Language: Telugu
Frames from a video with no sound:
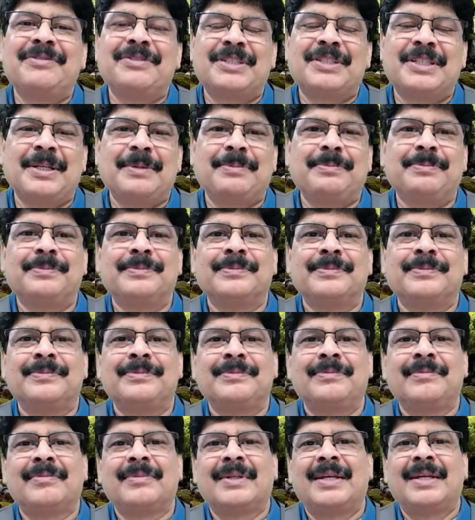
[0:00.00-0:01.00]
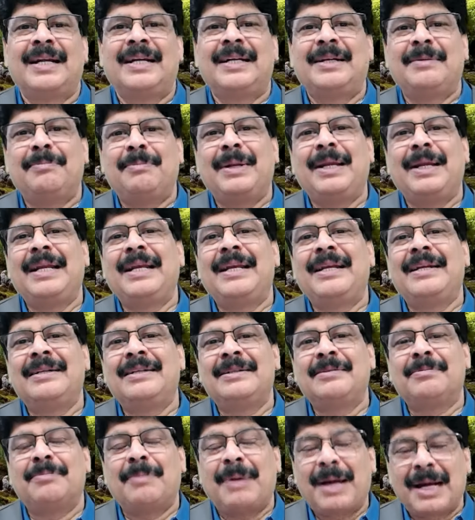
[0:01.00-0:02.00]
విషయం అంటే బ్రెయిన్
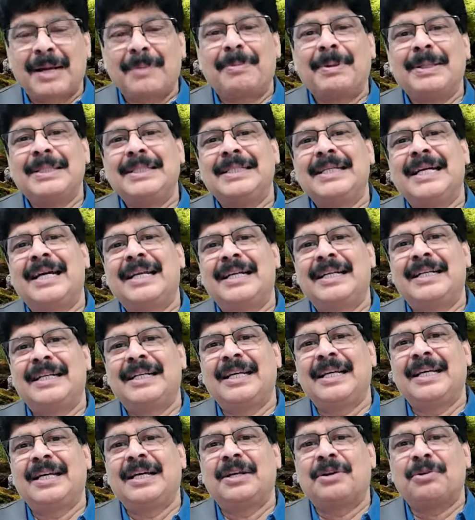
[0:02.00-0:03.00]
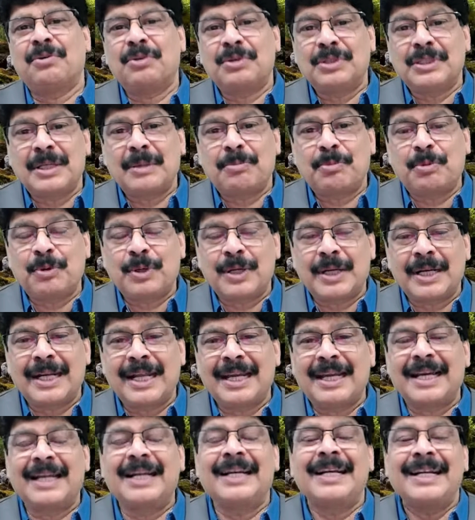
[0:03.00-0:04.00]
బాగా పనిచేయాలంటే రోజా పూల
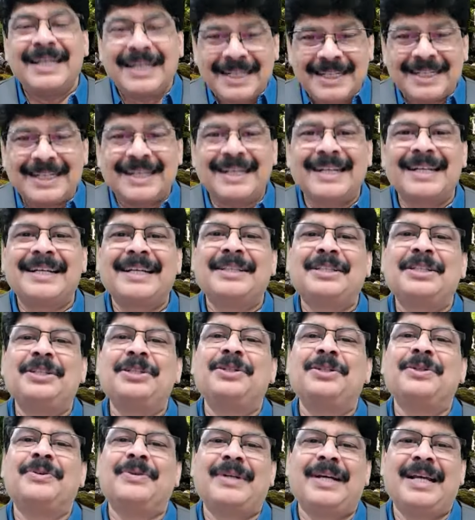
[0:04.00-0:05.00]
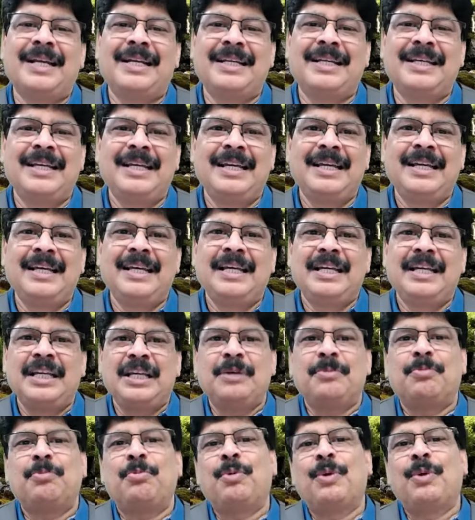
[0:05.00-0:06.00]
రేఖల్ని ఇంటర్నల్గా తింటూ ఉండాలి
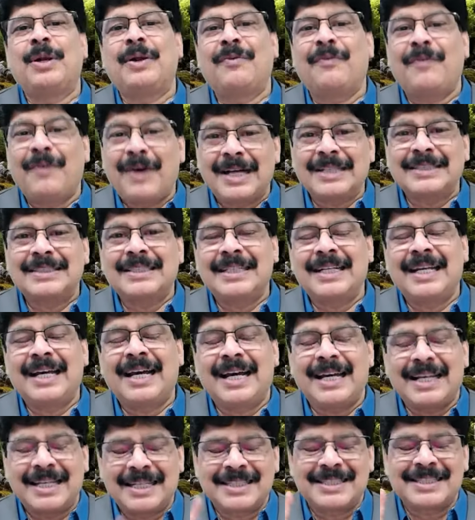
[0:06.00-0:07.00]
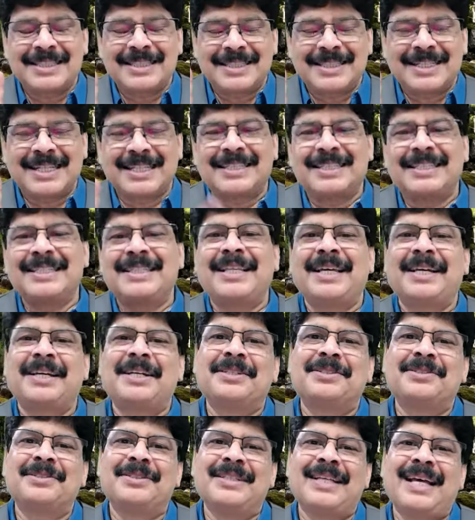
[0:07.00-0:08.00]
ఈ పూల వాసన స్ట్రెస్ని
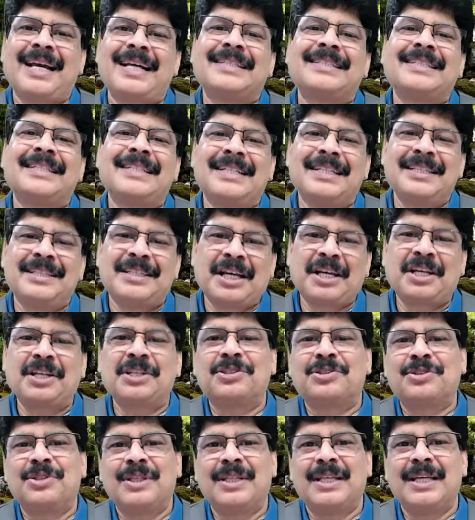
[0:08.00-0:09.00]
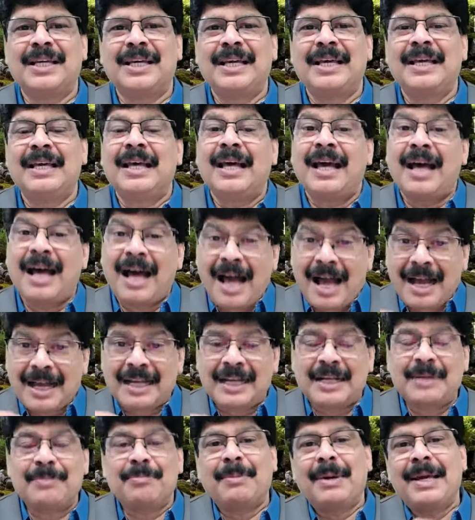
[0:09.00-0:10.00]
తగ్గిస్తుంది యాంగ్జైటీని తగ్గిస్తుంది
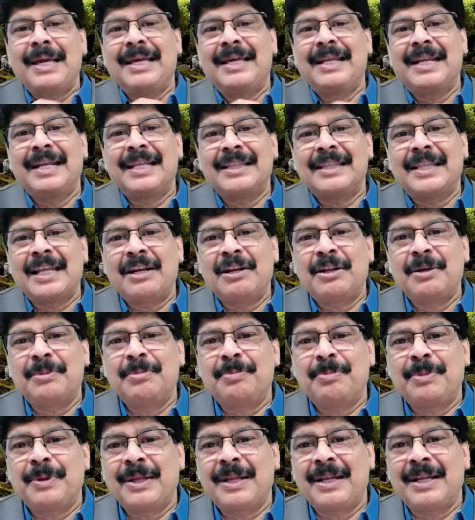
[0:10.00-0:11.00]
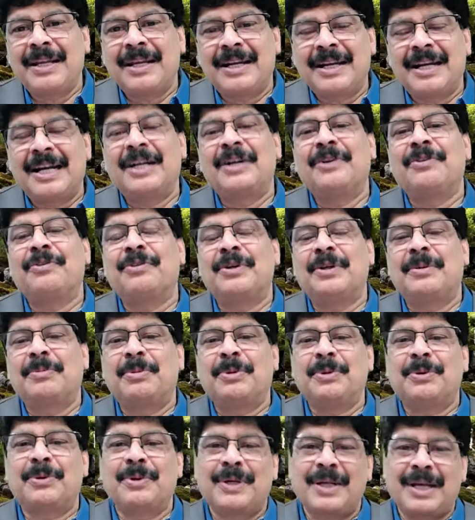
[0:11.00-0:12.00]
ఆఖరికి మైగ్రేన్ తలనొప్పి లాంటివి
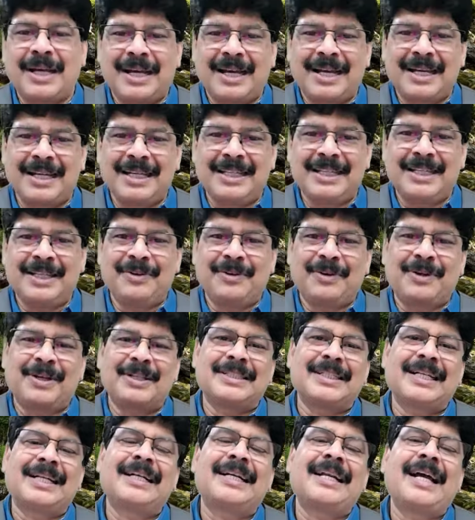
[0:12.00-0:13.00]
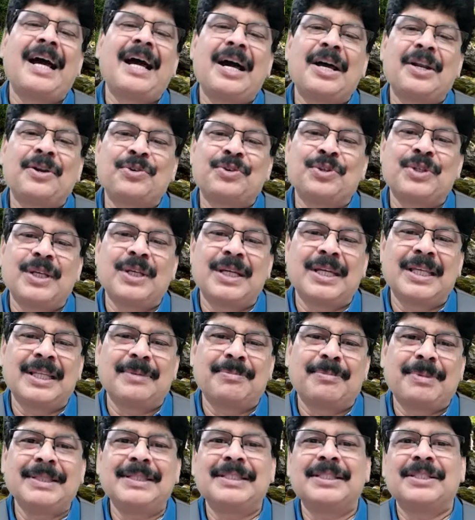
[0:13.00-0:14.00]
ఉన్నప్పుడు కూడా ఇది ఒక చక్కటి ఆహార ఔషధం కింద
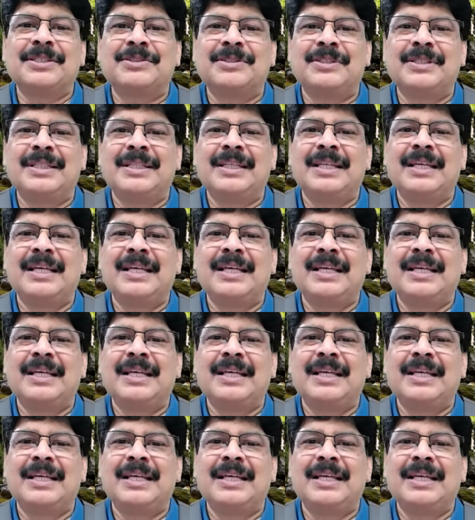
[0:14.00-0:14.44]
పనిచేస్తుంది